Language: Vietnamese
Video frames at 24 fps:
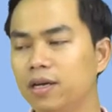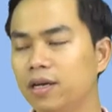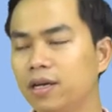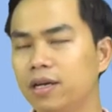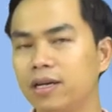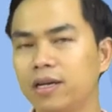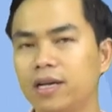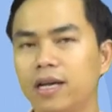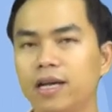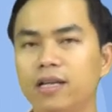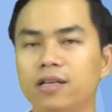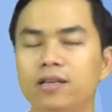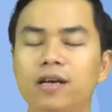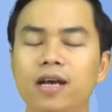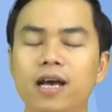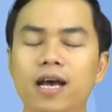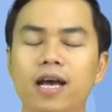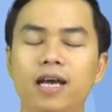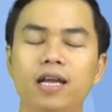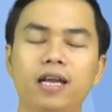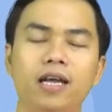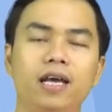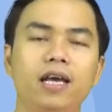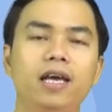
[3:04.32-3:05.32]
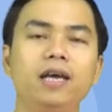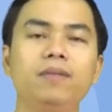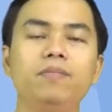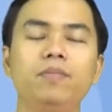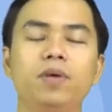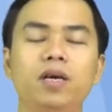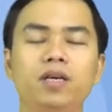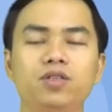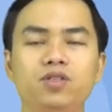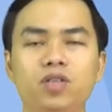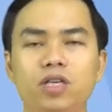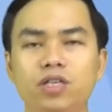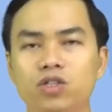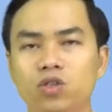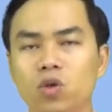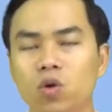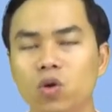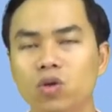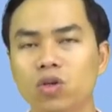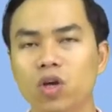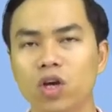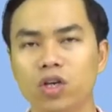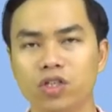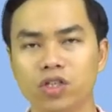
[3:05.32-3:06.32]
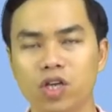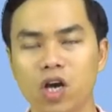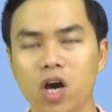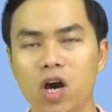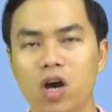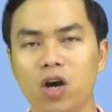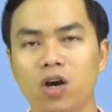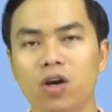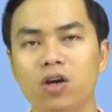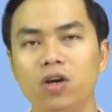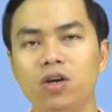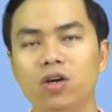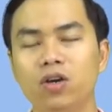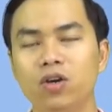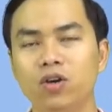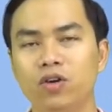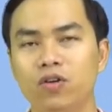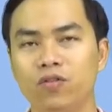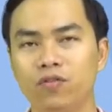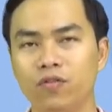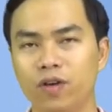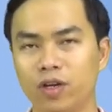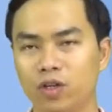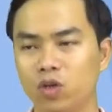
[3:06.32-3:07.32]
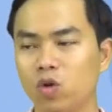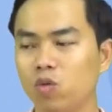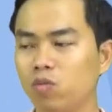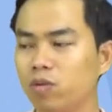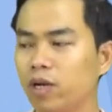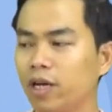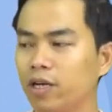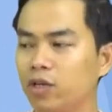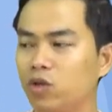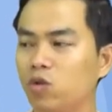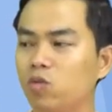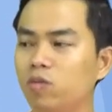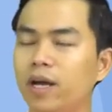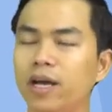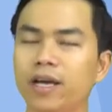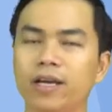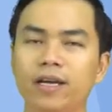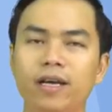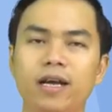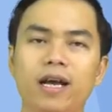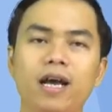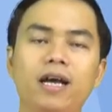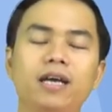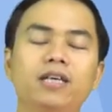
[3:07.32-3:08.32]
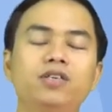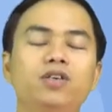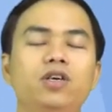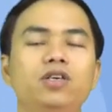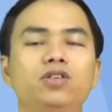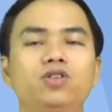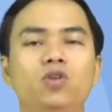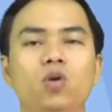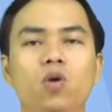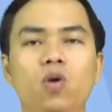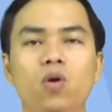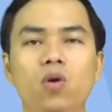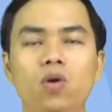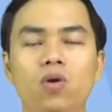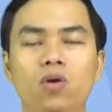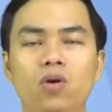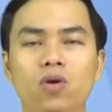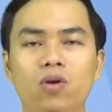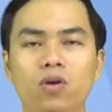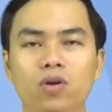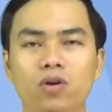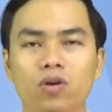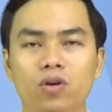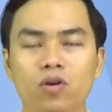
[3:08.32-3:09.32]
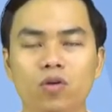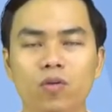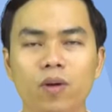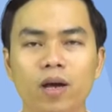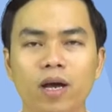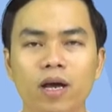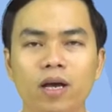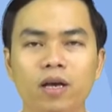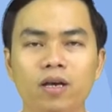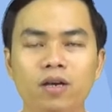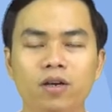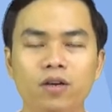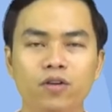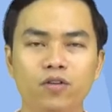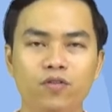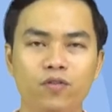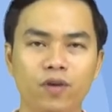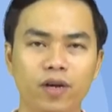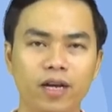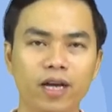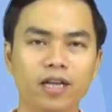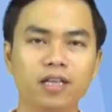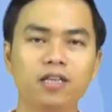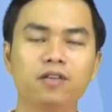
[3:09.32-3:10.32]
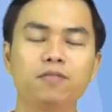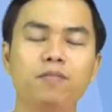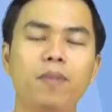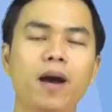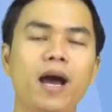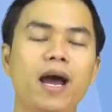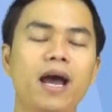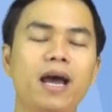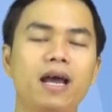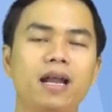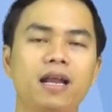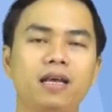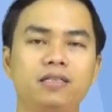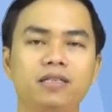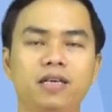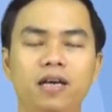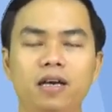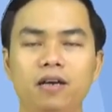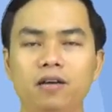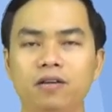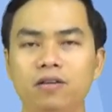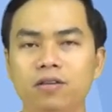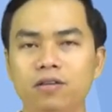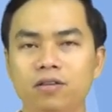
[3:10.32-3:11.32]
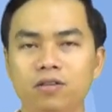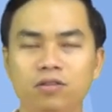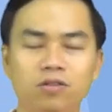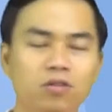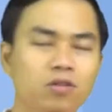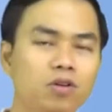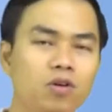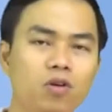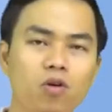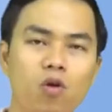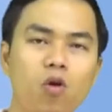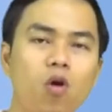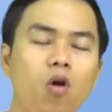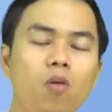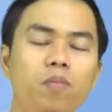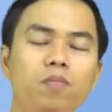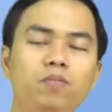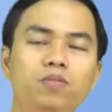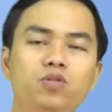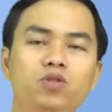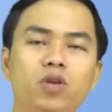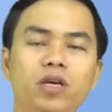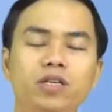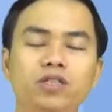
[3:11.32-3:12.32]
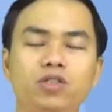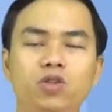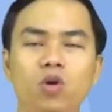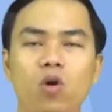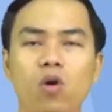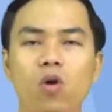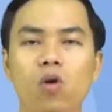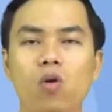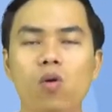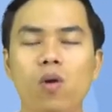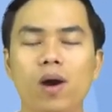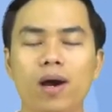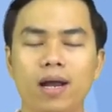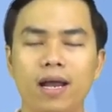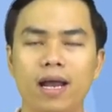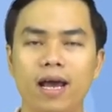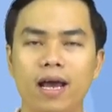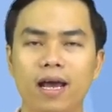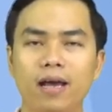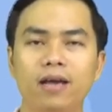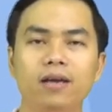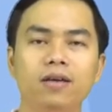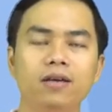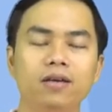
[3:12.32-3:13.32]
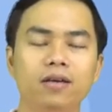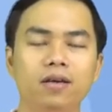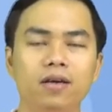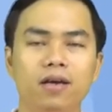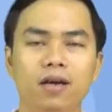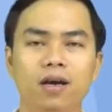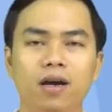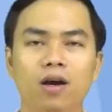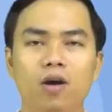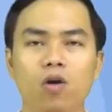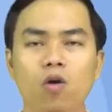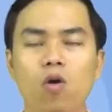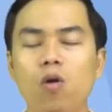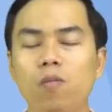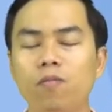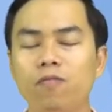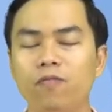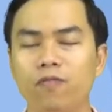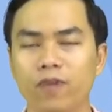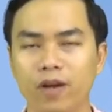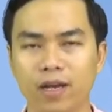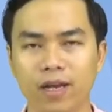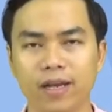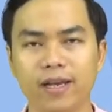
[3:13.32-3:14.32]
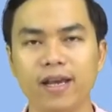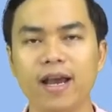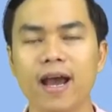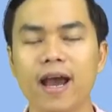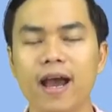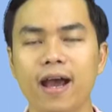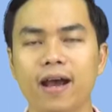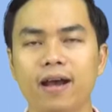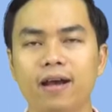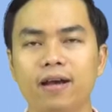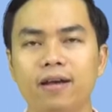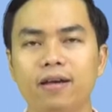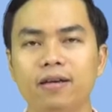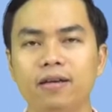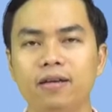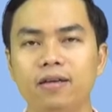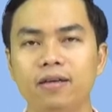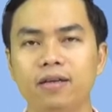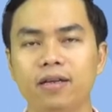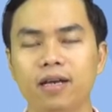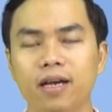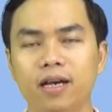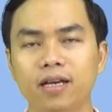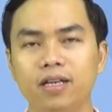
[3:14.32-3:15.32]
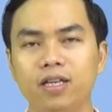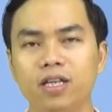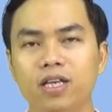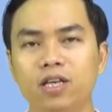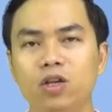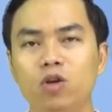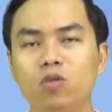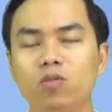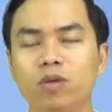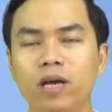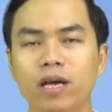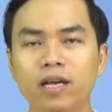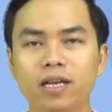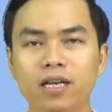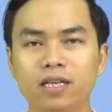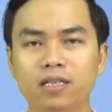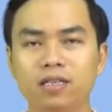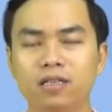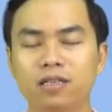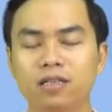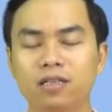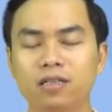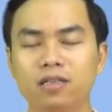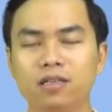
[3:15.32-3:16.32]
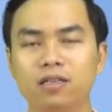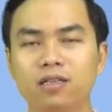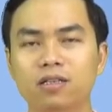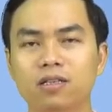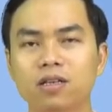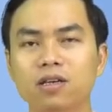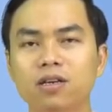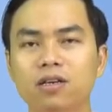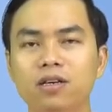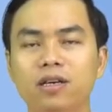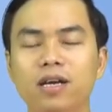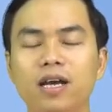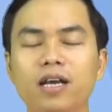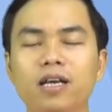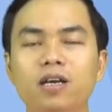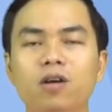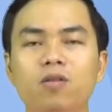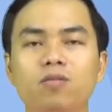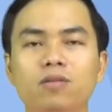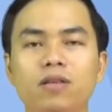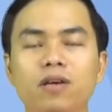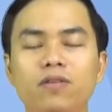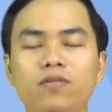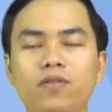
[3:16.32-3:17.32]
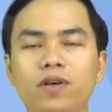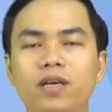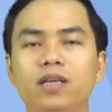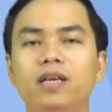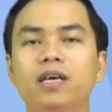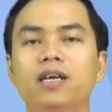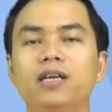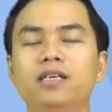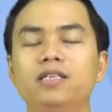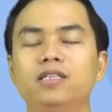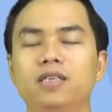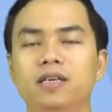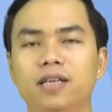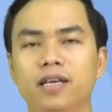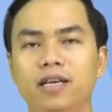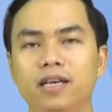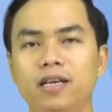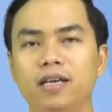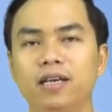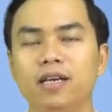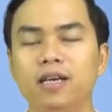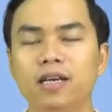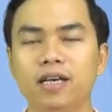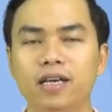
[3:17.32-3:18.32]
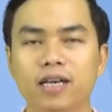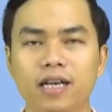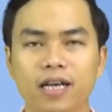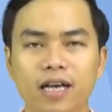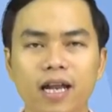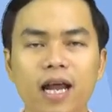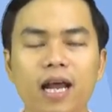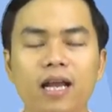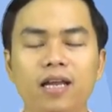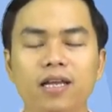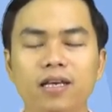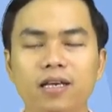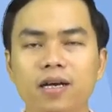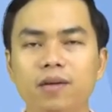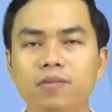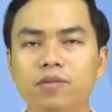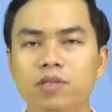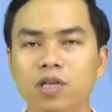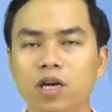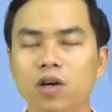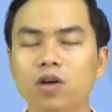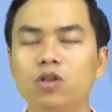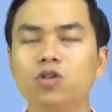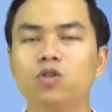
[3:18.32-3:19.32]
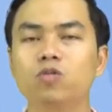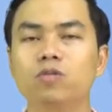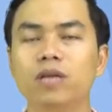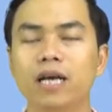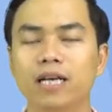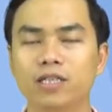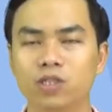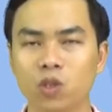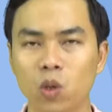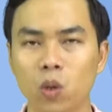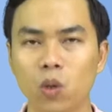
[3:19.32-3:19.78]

cách thứ hai là ép một cái doanh số nhỏ nhỏ và thúc đẩy thúc đẩy các cái doanh số đúng không ạ và cách thứ ba là gì ạ ốp doanh số hoặc là à, ốp phải lấy hàng đấy, thì lúc đấy là tự các cái cộng tác viên này đã trở thành cái đại lý cấp dưới của chúng ta rồi